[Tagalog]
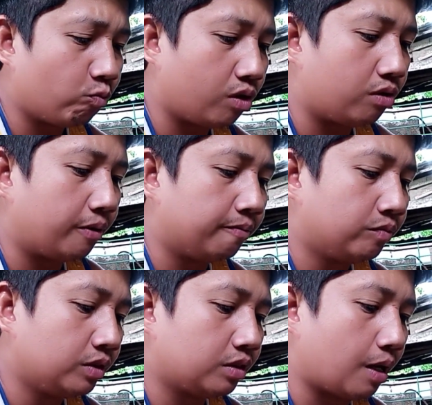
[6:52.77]
No?
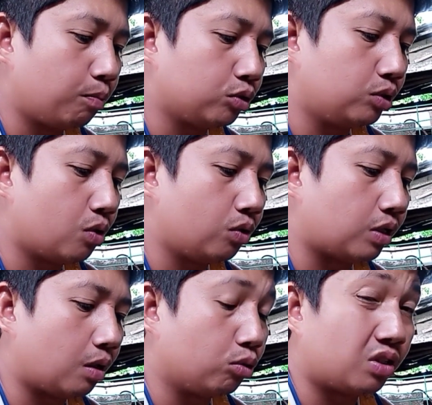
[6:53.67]
Tapos yung
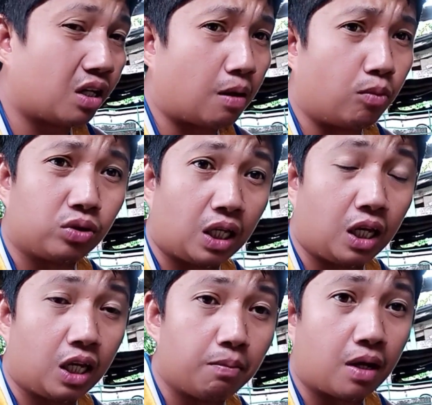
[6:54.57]
talbos ng
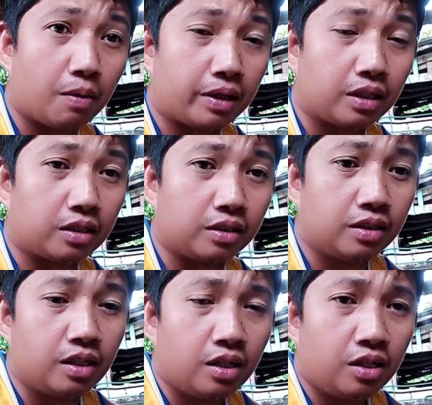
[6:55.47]
kamote, mga kabakyard.
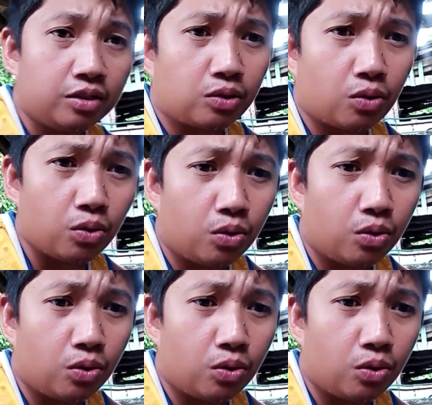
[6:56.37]
So,